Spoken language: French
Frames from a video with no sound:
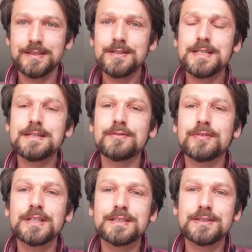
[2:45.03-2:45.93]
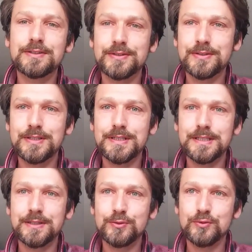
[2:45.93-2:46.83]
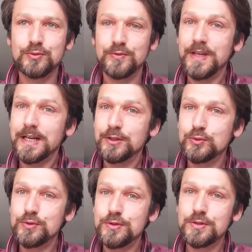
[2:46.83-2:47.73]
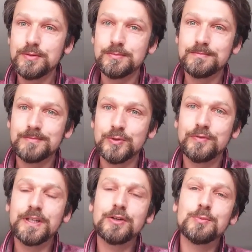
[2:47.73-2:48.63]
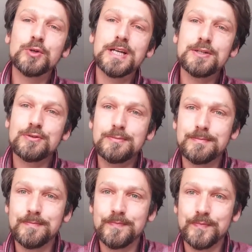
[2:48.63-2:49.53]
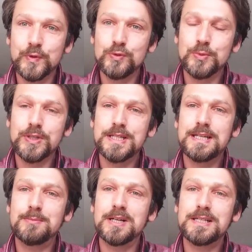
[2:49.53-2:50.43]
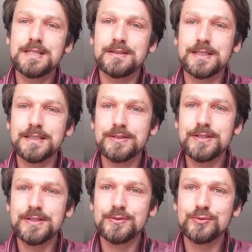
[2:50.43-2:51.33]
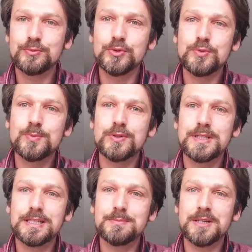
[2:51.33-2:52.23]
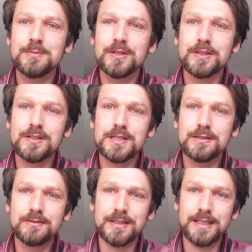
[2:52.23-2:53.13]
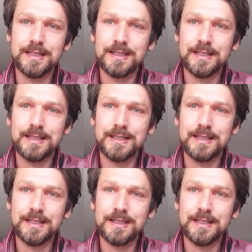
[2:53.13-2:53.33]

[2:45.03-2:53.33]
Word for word: danse, en fait, euh, c'est ouvert à tous, aux filles comme aux garçons. Tout le monde a sa place dans la danse, tout le monde peut s'exprimer en dansant.